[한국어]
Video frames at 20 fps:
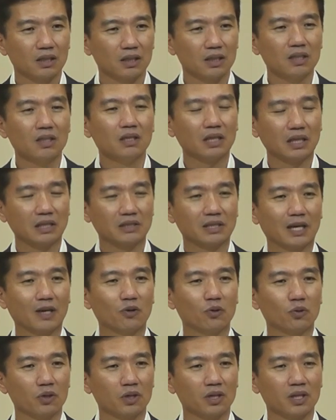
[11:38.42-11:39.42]
일어난
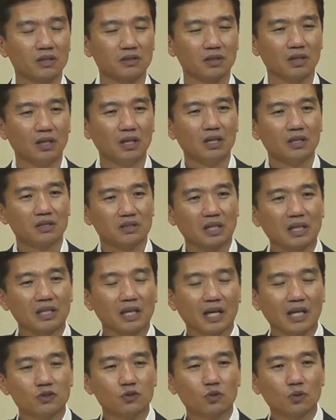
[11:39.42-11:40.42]
사고로 인해서 자기
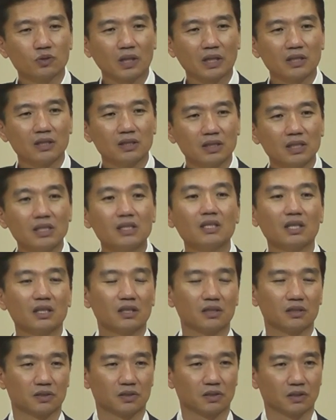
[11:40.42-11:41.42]
한쪽 다리를 잃게
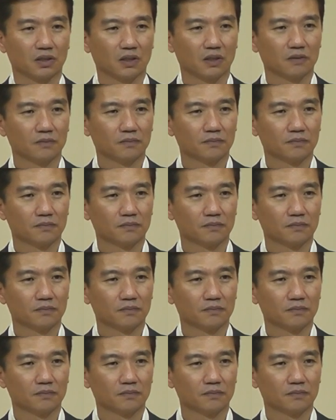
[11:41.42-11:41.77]
되었을 때